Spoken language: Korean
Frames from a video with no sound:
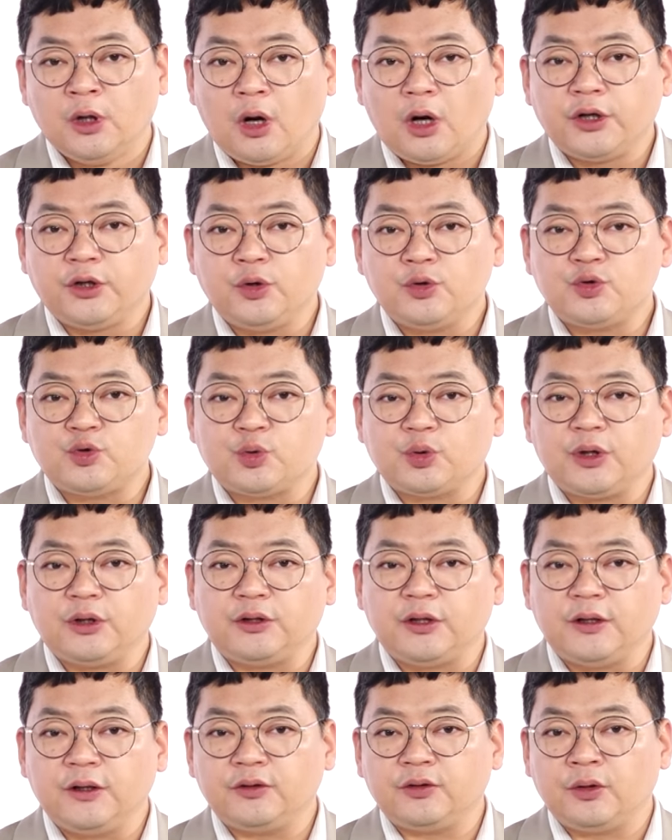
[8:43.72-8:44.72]
아, 이런 쪽에
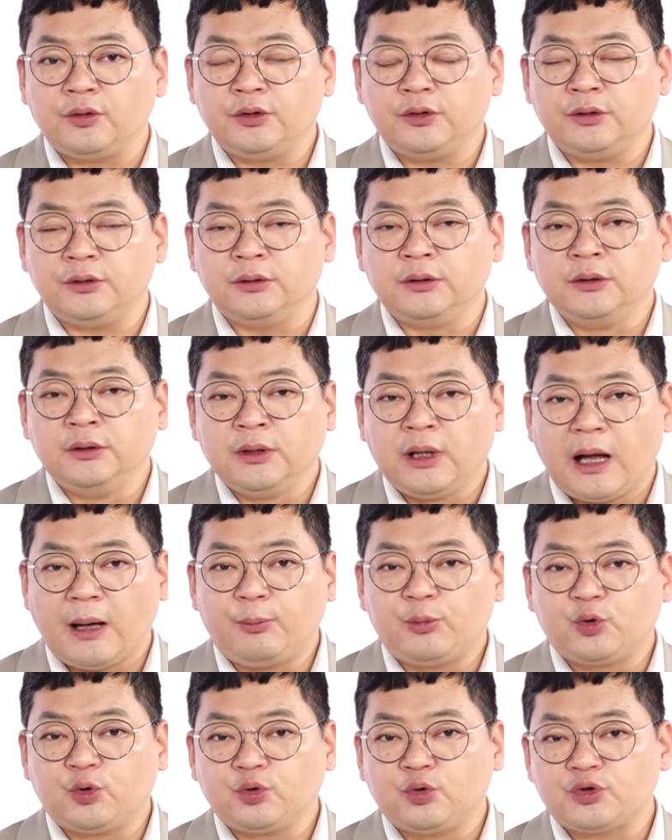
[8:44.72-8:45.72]
대해서는
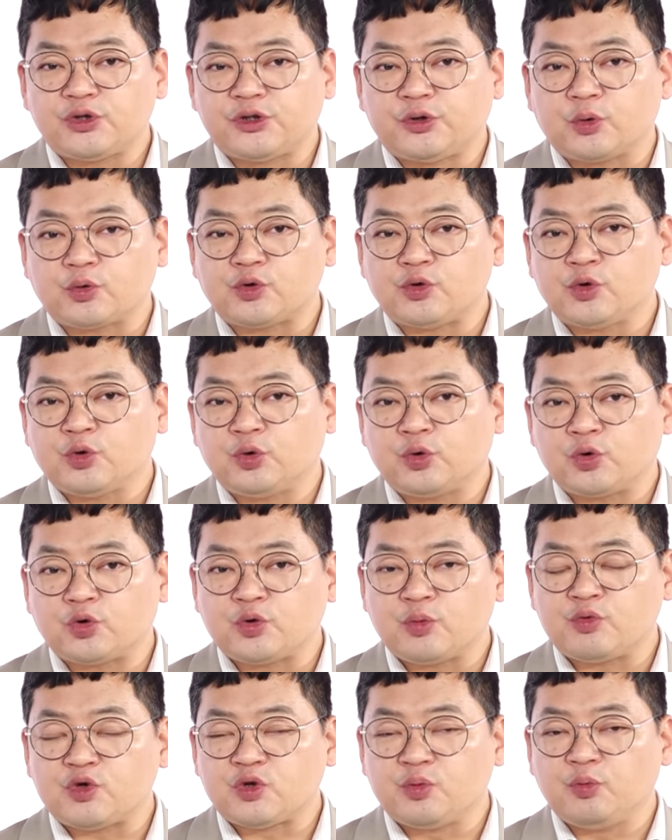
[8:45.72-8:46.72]
앞으로도 지속적으로
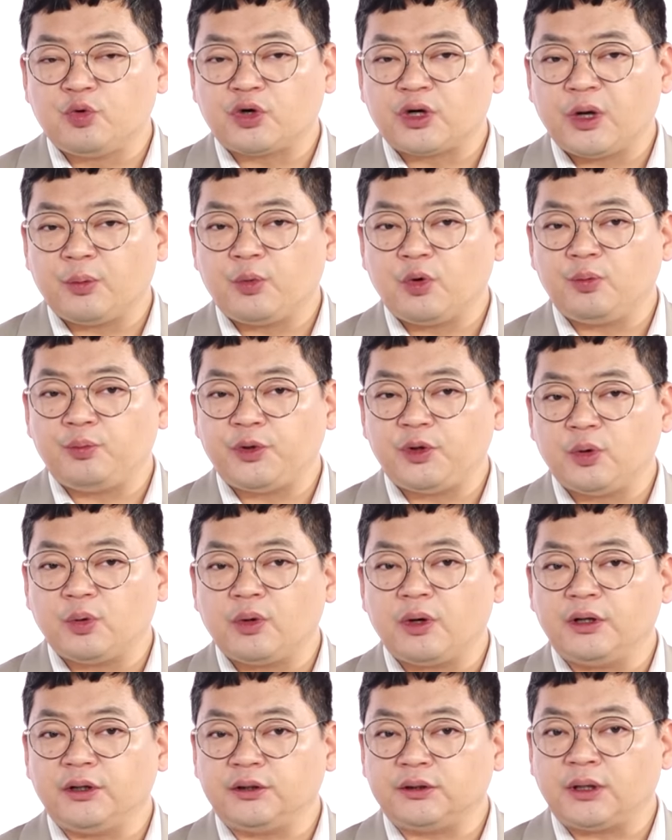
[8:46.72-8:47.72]
좀 주목해 볼
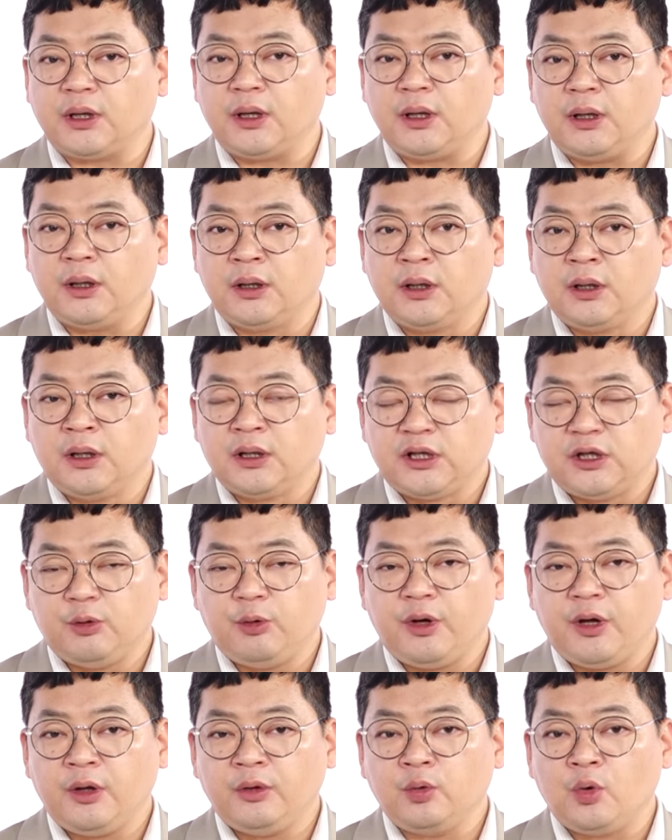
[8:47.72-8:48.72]
필요가 있다.
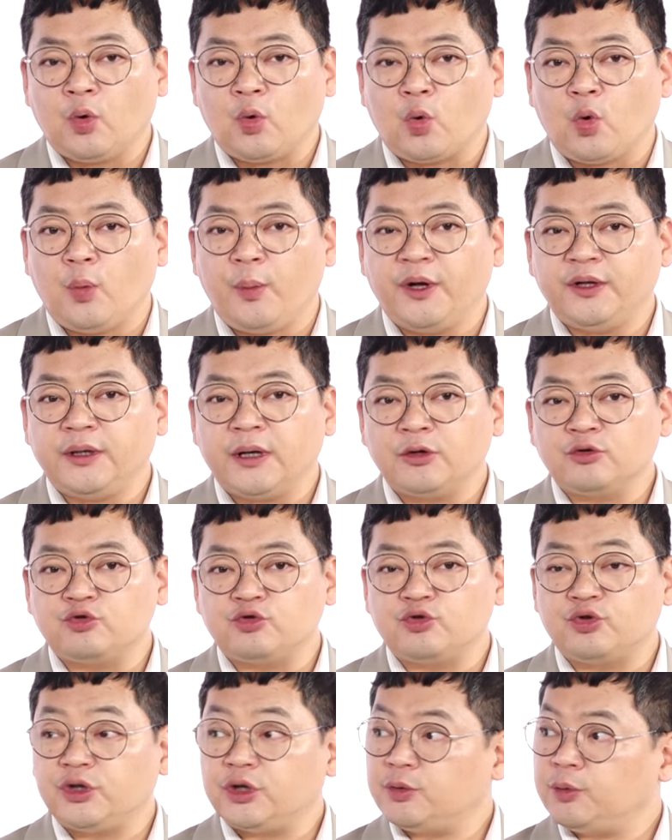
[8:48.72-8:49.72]
이외에도
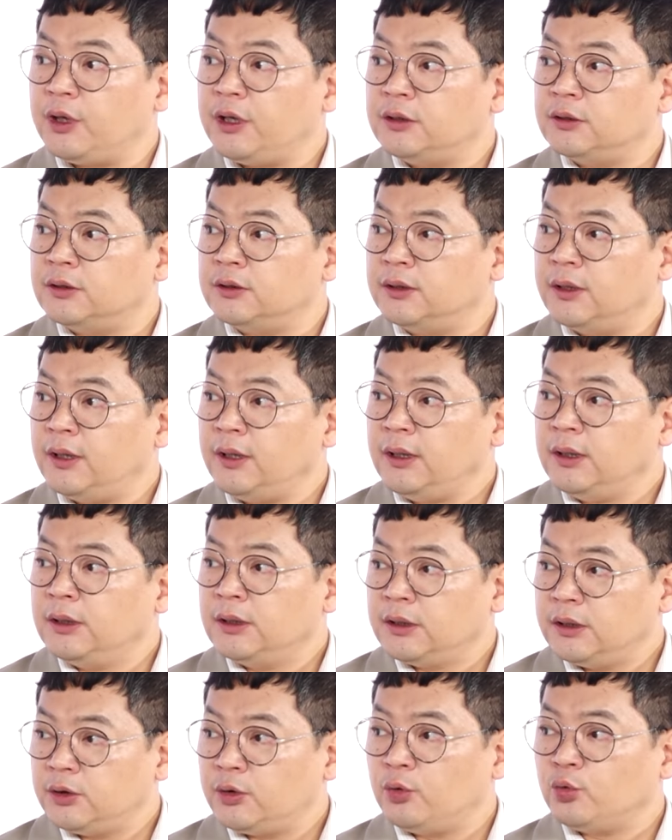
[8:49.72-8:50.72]
고배당주들이 꽤 있는데
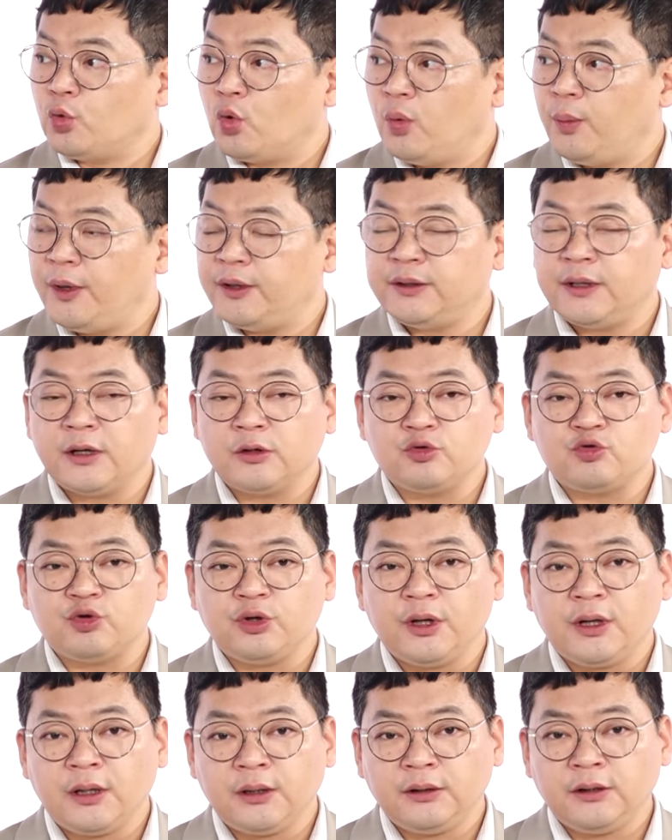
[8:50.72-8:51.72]
이런
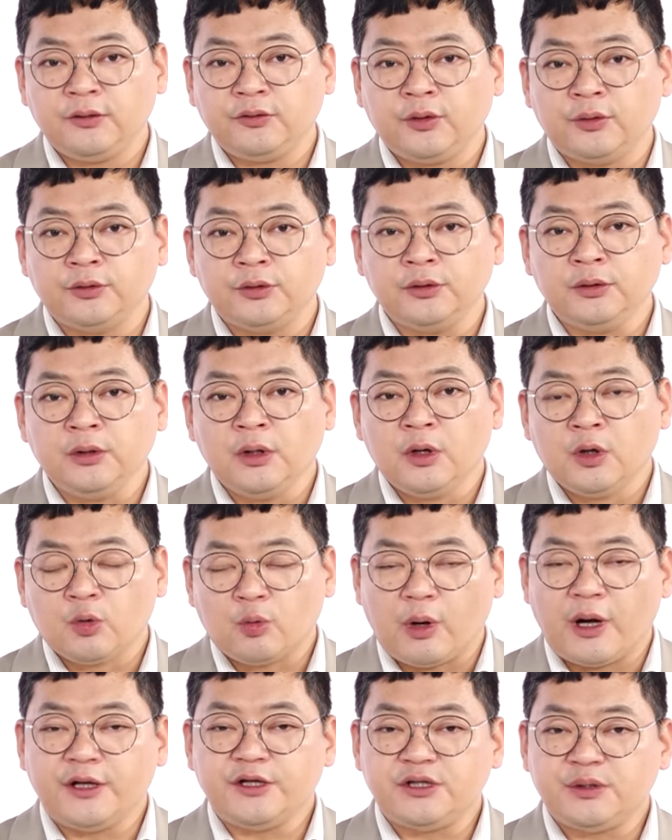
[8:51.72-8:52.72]
고배당주에 한해서는
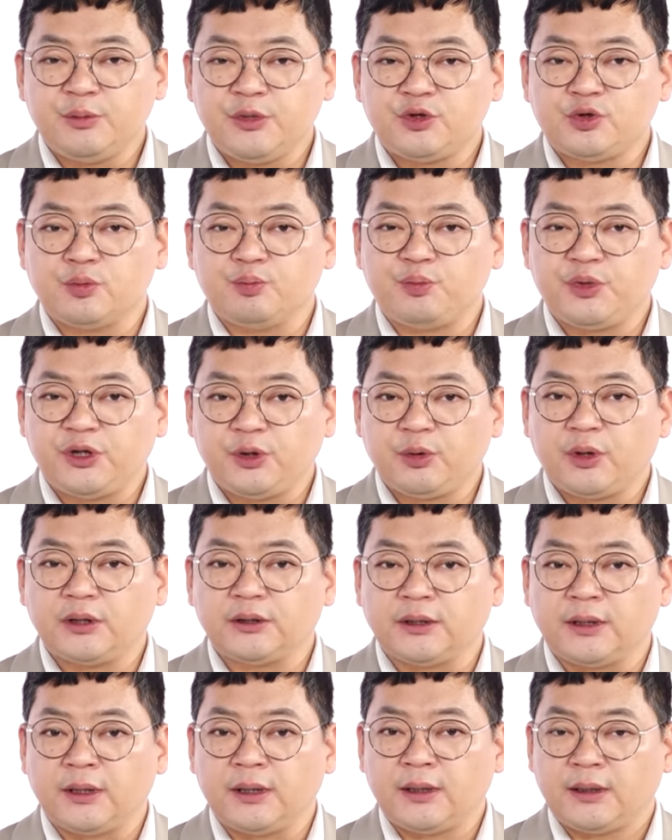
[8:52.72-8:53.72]
관심이 좀
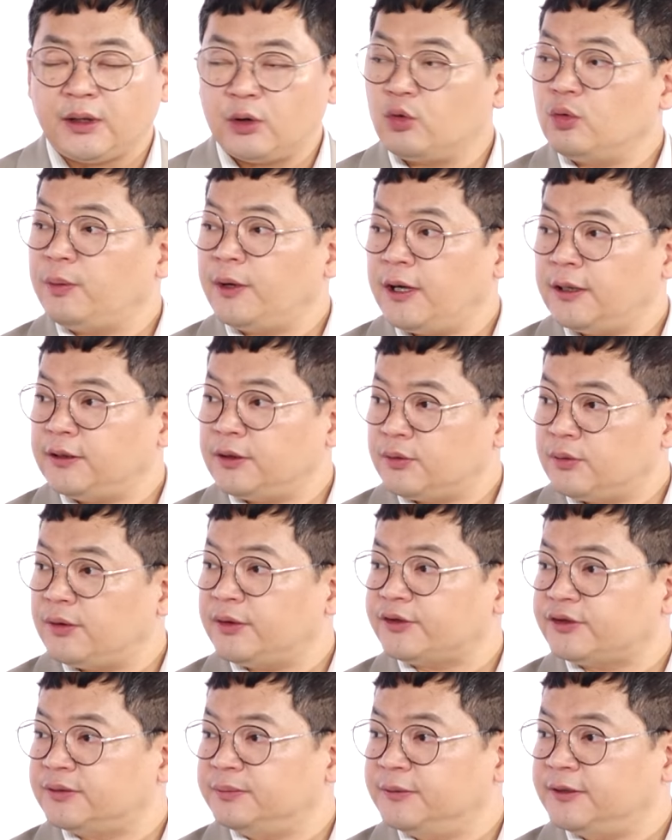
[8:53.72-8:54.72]
필요하다라고 봐야 될 것
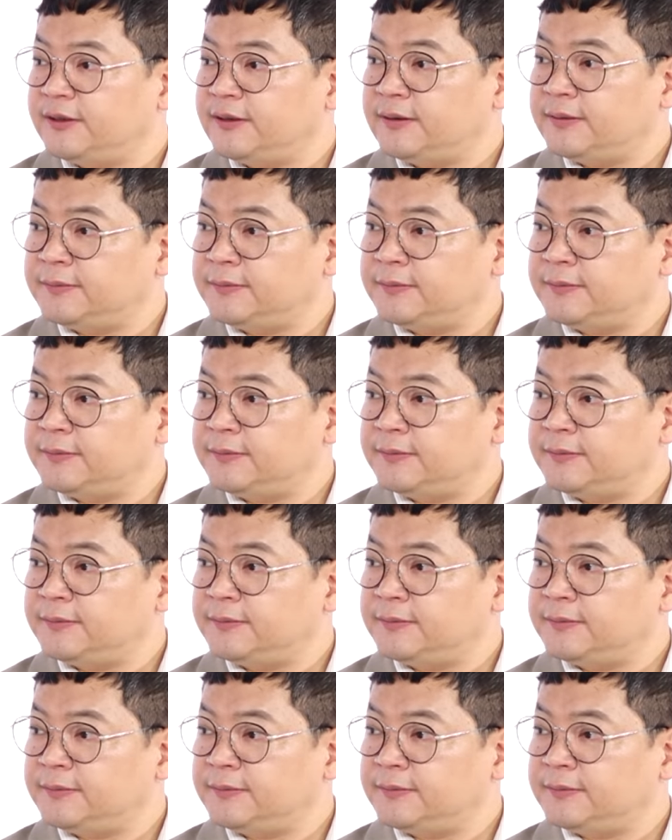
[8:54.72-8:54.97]
같습니다.